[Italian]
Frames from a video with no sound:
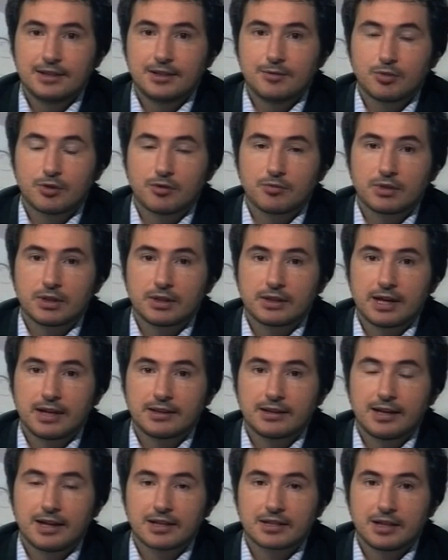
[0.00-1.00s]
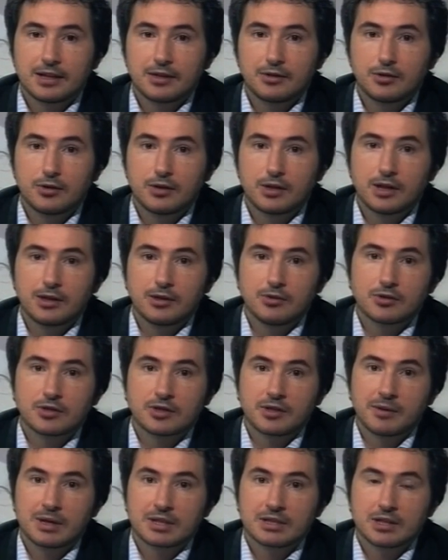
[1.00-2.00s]
di proprietà della Sandora
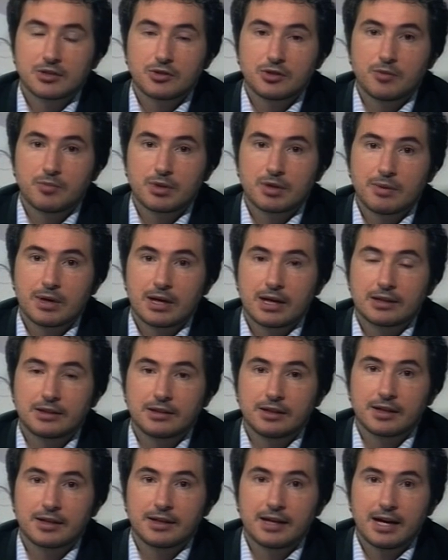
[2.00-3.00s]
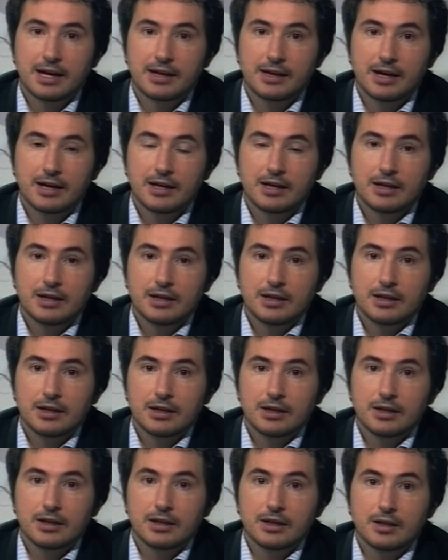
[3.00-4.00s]
nell'ultima stagione, prima alla Ternana
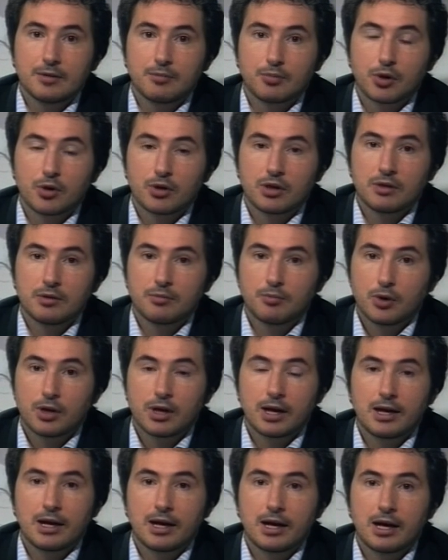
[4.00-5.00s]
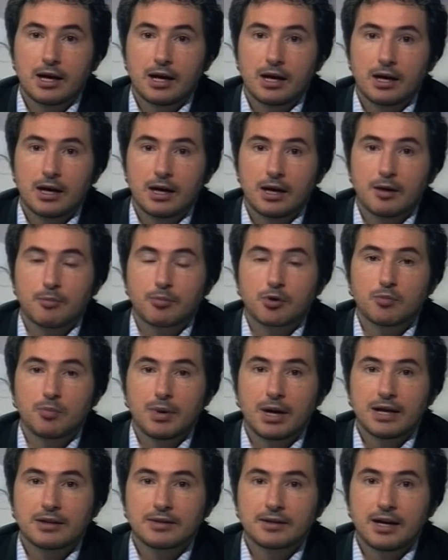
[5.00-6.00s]
eh, poi, poi, alla
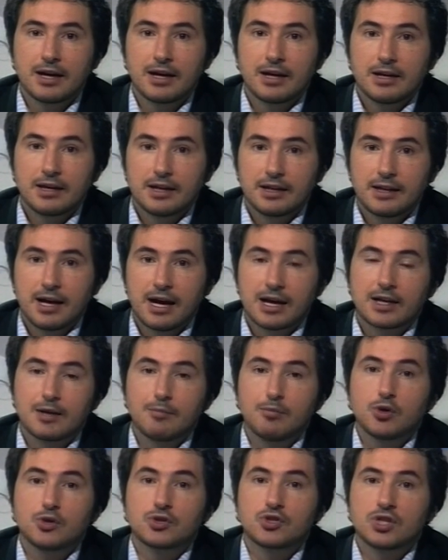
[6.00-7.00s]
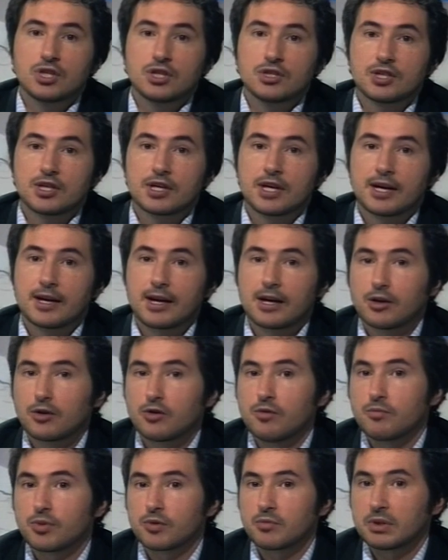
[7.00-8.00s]
Propatria ed anche Borgese che era in
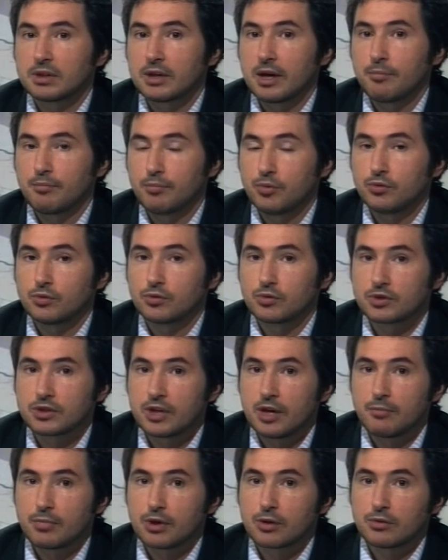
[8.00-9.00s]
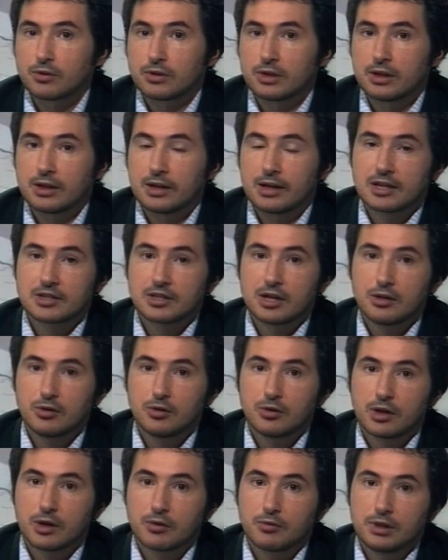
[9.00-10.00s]
comproprietà appunto sempre con la
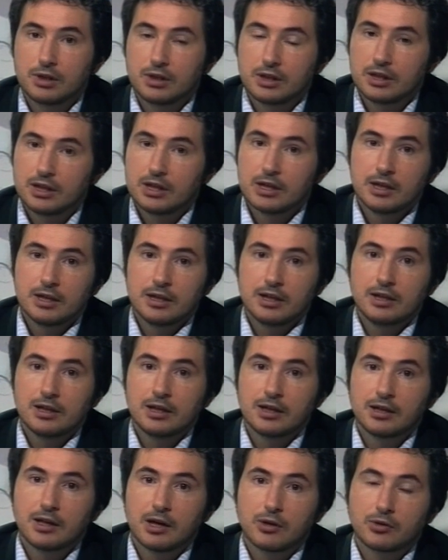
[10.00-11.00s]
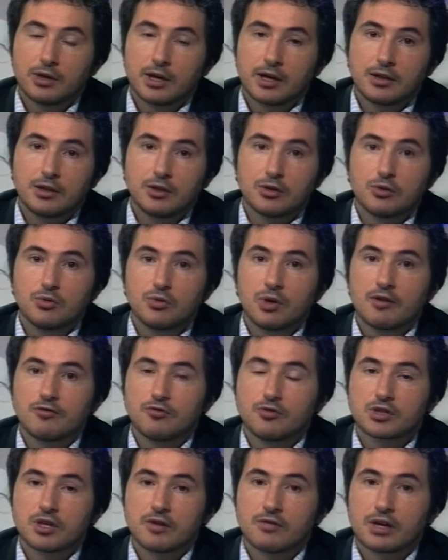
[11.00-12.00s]
Sandora, quindi il neotecnico Luca
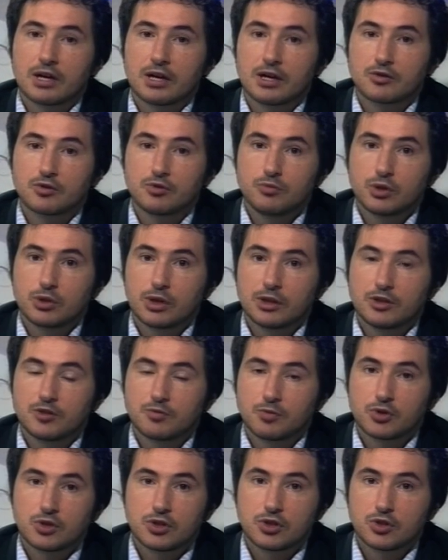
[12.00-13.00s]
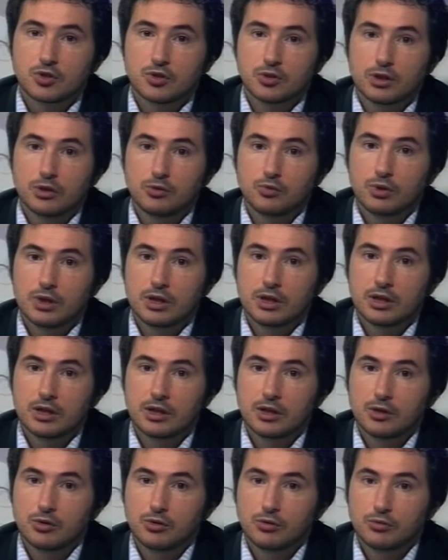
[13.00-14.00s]
Fusi avrà subito a disposizione
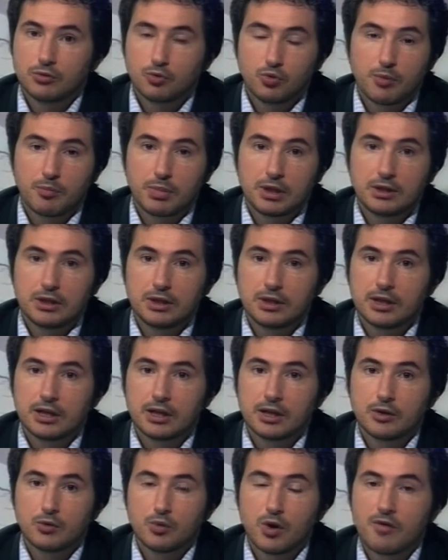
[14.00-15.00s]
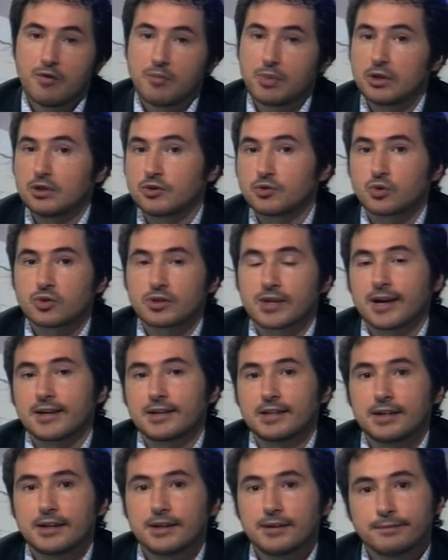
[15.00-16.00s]
due, due, pedine nuove per il suo
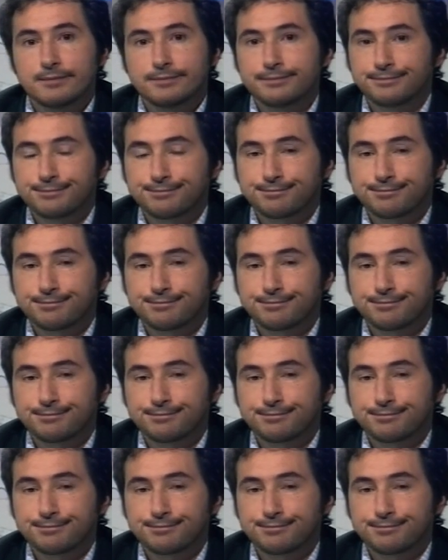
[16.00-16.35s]
scacchiere. Una